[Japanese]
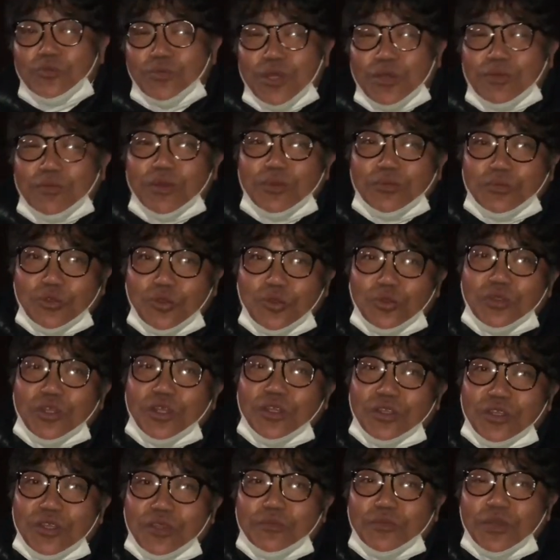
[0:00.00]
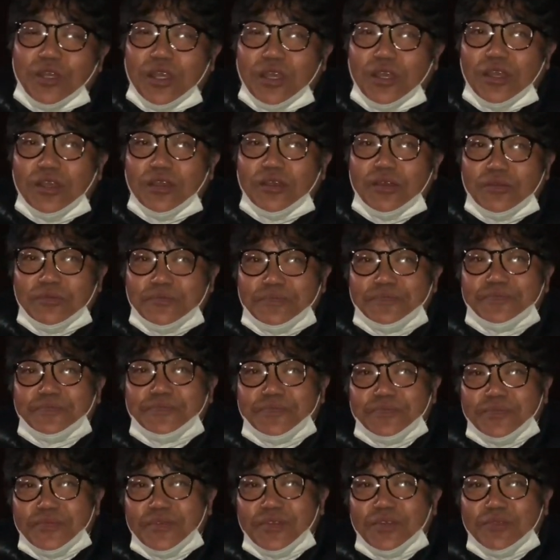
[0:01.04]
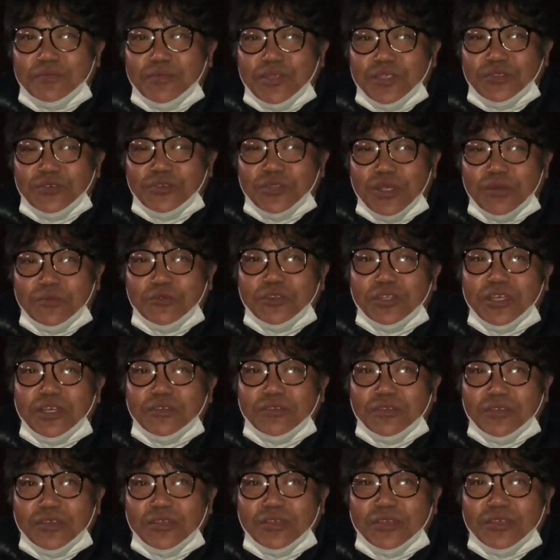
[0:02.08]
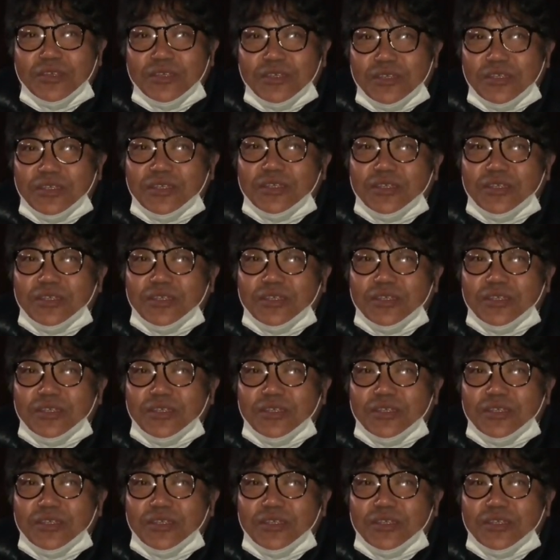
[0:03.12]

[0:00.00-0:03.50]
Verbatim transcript: 前見とったね、うん、まあそんなもんだよねあそう